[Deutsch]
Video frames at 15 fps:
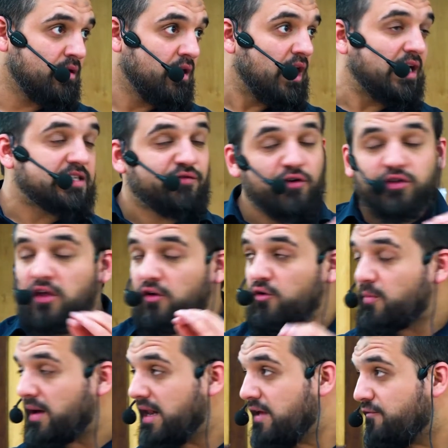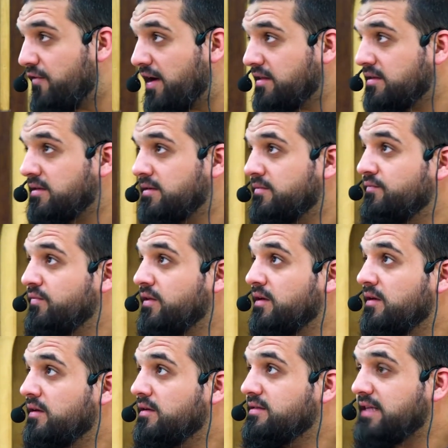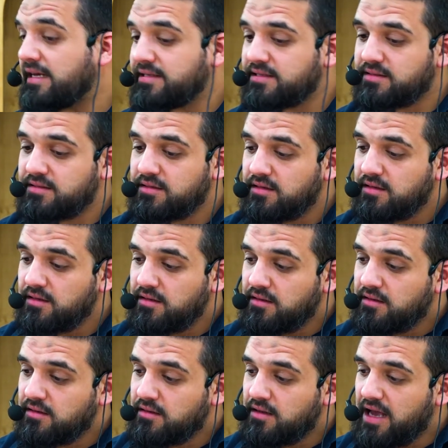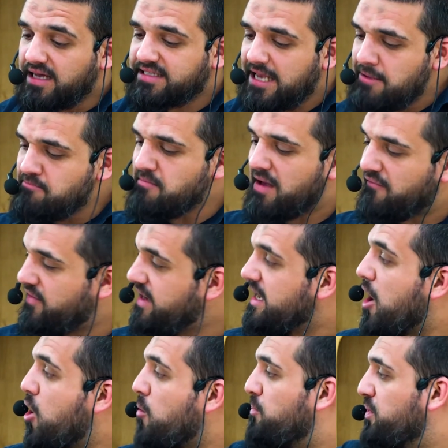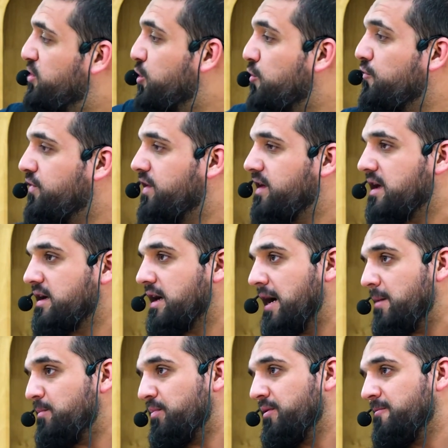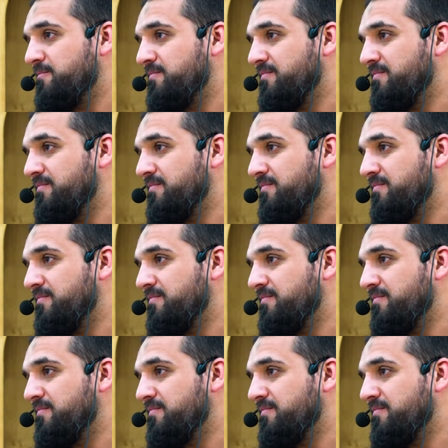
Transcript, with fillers: Es wird auch überliefert, dass es immer wieder auch Bedürftige gab,